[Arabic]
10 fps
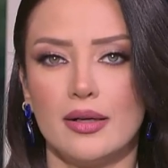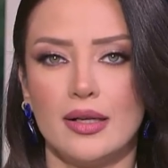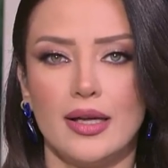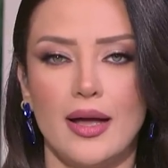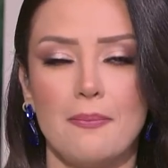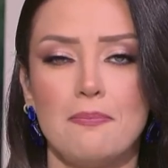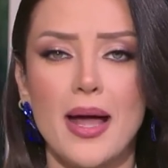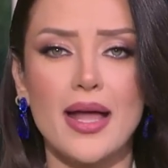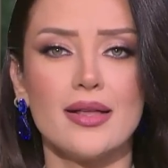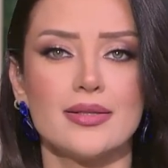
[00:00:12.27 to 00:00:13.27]

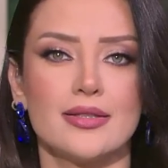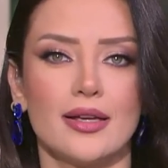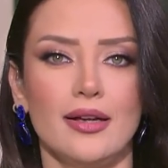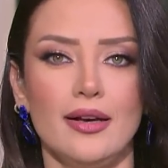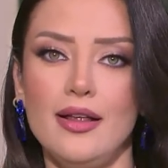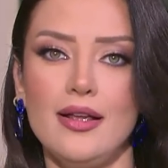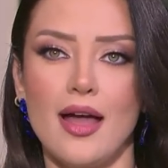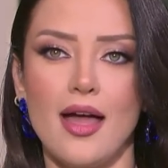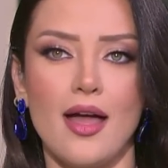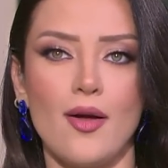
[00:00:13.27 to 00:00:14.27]
الحبايه
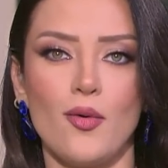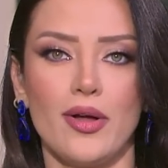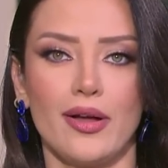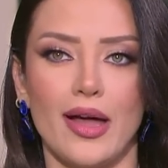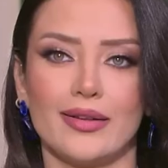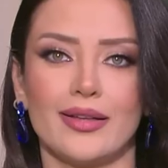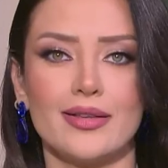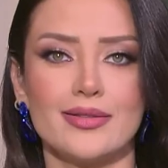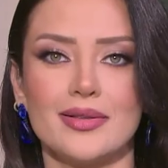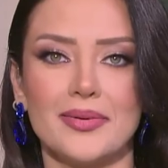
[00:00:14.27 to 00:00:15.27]
السحريه
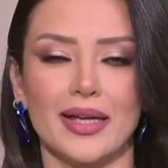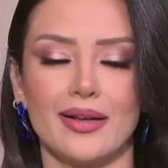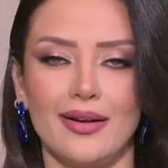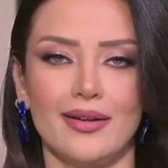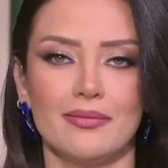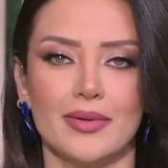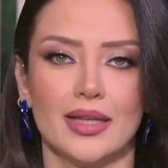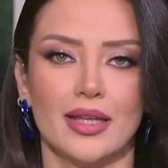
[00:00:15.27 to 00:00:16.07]
وهتخس من غير حرمان